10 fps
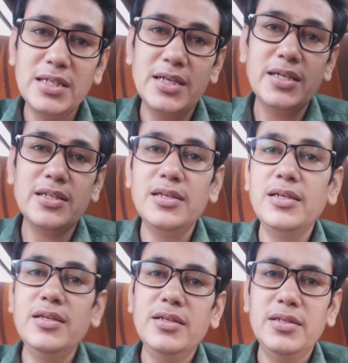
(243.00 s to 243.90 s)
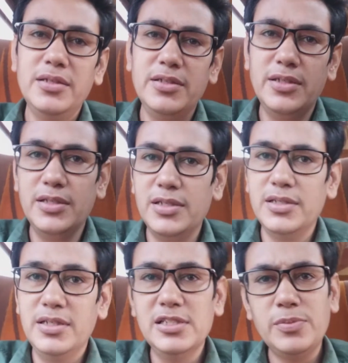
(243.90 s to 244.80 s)
है कि
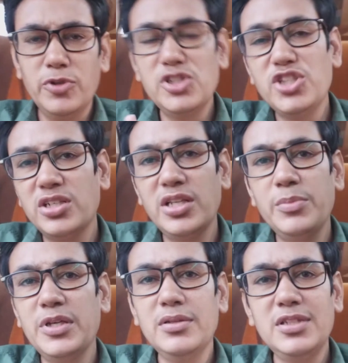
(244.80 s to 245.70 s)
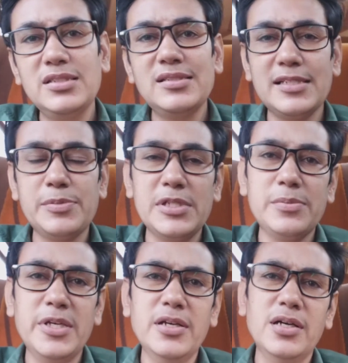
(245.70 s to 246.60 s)
इस पूरी जर्नी में तेजस एक्सप्रेस
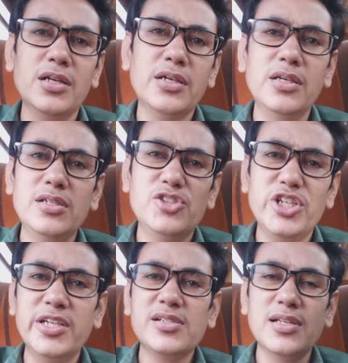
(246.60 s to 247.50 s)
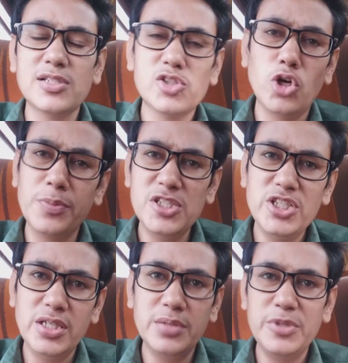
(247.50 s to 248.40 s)
में है हालांकि छः या सात स्टॉपेज
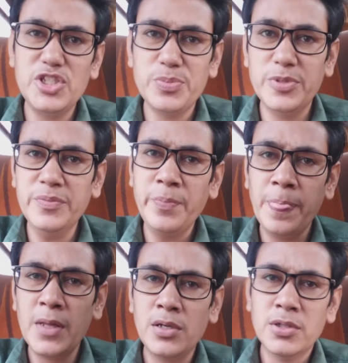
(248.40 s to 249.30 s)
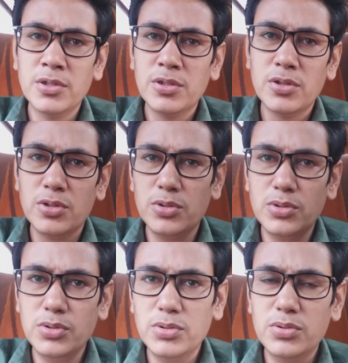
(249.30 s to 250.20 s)
ही हैं बीच में तो
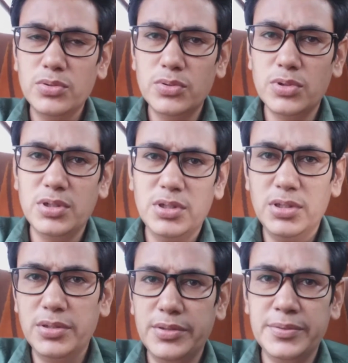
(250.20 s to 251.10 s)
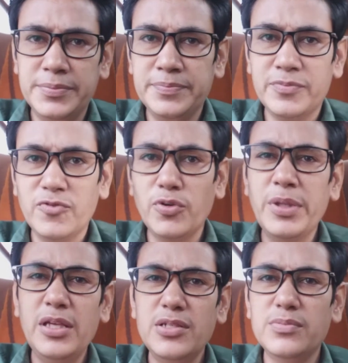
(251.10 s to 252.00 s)
आ, वो
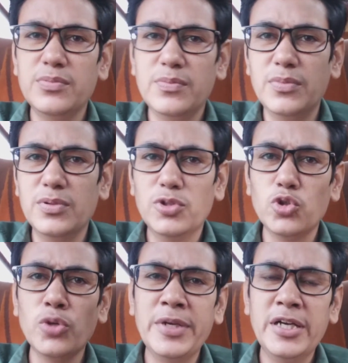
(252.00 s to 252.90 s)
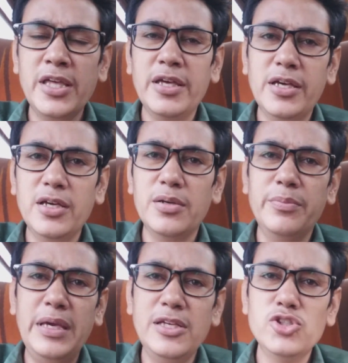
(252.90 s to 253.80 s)
भी दो दो मिनट के
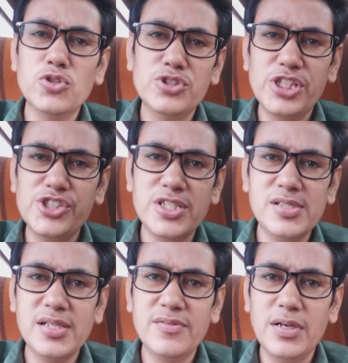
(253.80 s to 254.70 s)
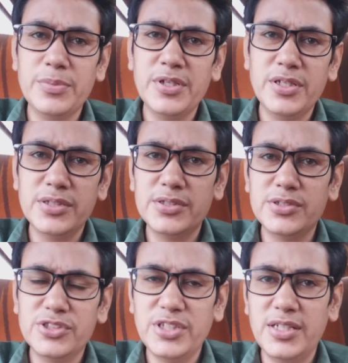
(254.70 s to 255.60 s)
हैं मेन जो जंक्शंस हैं वहाँ पे
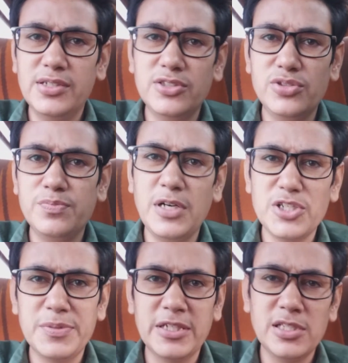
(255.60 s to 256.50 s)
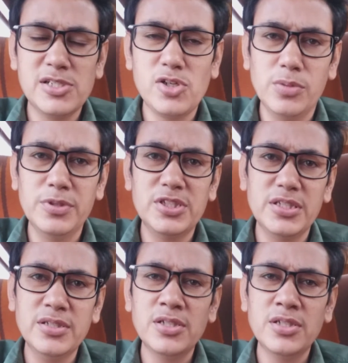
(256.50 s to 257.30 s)
शायद पाँच मिनट का स्टॉपेज है